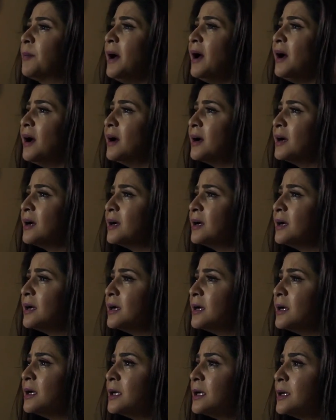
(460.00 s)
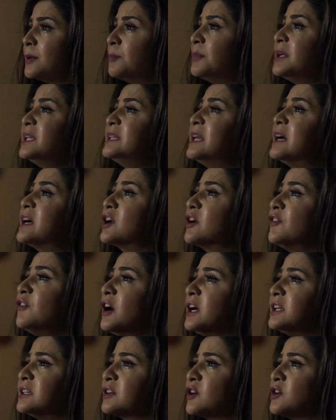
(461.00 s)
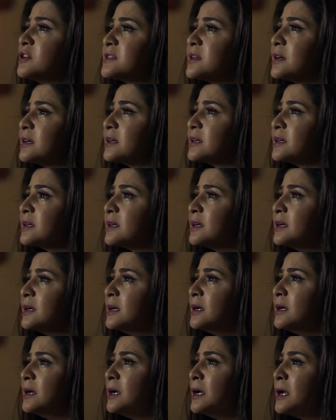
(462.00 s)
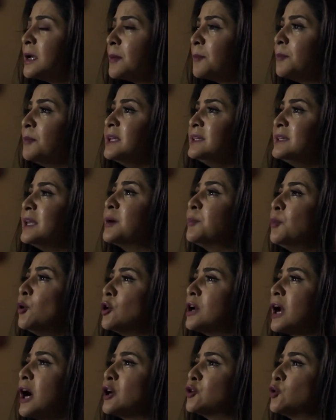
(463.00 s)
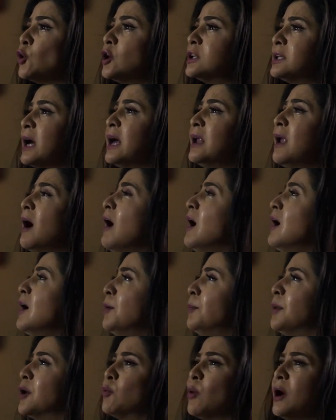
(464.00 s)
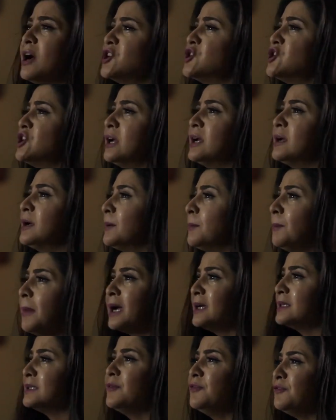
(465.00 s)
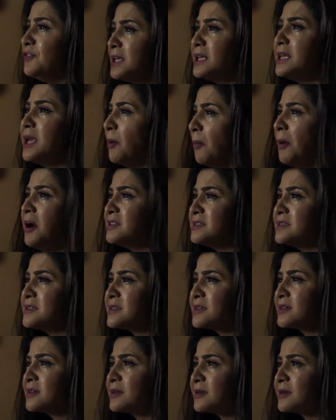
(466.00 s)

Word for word: بقى بنتك رفعت راسك بنتك بكره هتقعد على اكبر واشهد مكتب فيك يا مصر